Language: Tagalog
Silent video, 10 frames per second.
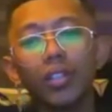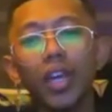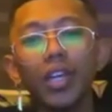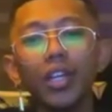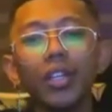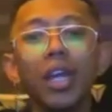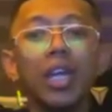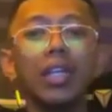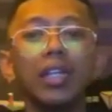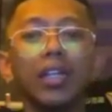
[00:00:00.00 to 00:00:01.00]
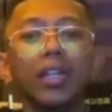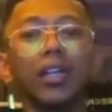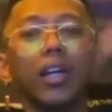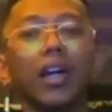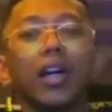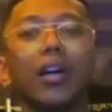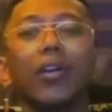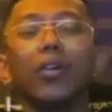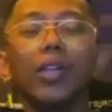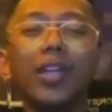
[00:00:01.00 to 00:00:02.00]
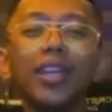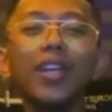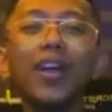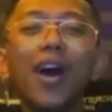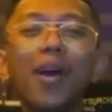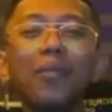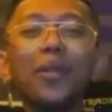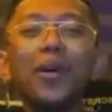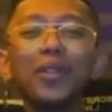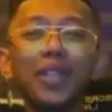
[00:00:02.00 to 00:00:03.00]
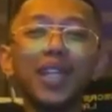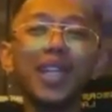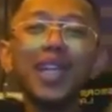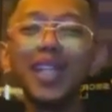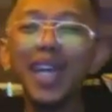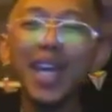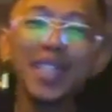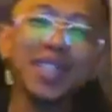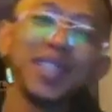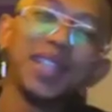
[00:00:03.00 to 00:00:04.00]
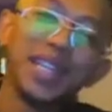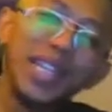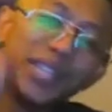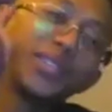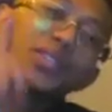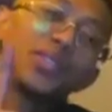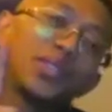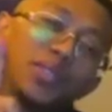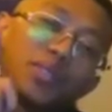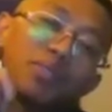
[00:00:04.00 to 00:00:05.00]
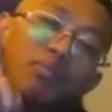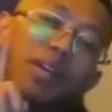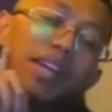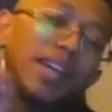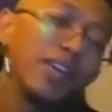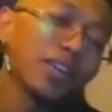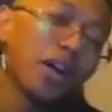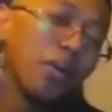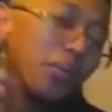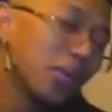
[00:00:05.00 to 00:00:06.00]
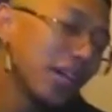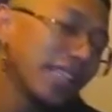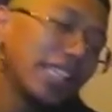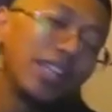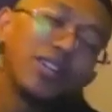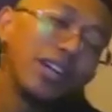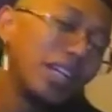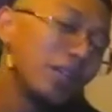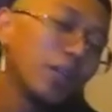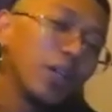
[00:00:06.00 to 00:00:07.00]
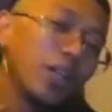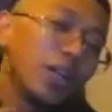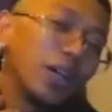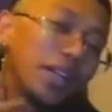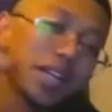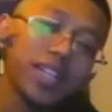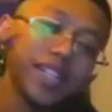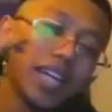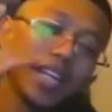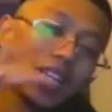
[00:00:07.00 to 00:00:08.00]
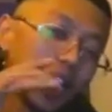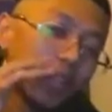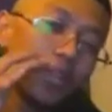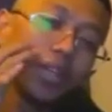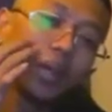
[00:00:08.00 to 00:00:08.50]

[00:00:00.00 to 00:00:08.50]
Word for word: De yun. Ulitin ko, upload yun ng Mag-iikot ako bukas, hindi ko alam kung anong oras. Sana nandun